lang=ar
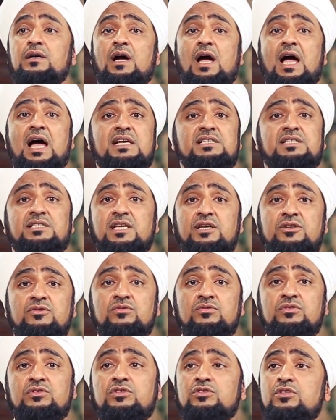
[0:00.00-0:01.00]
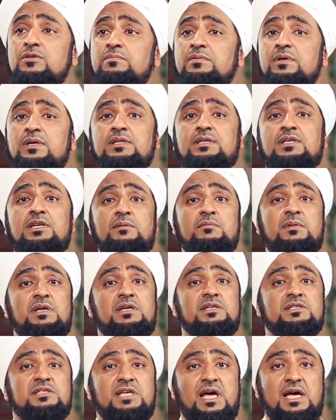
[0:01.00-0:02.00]
حاسة أنه أنت تبغي
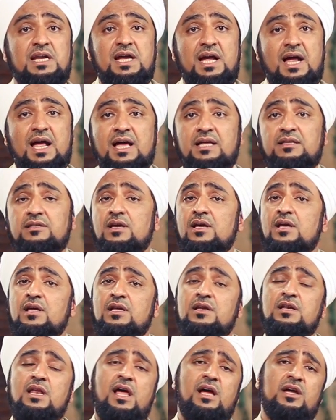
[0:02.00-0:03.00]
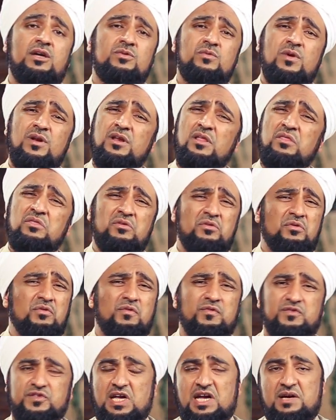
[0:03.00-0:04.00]
تعملي الصالحات لكن والله
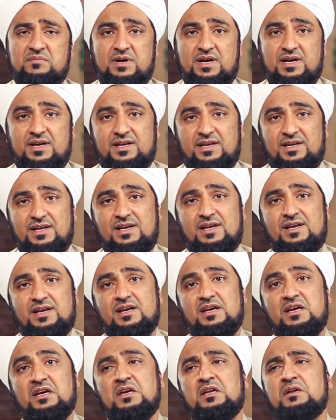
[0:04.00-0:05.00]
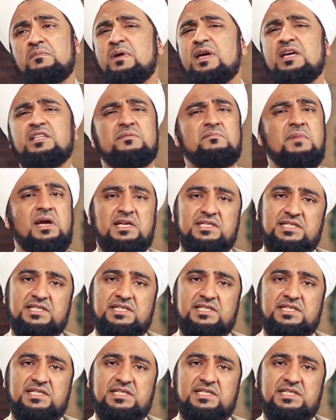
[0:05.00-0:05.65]
الظروف صعبة البيت ما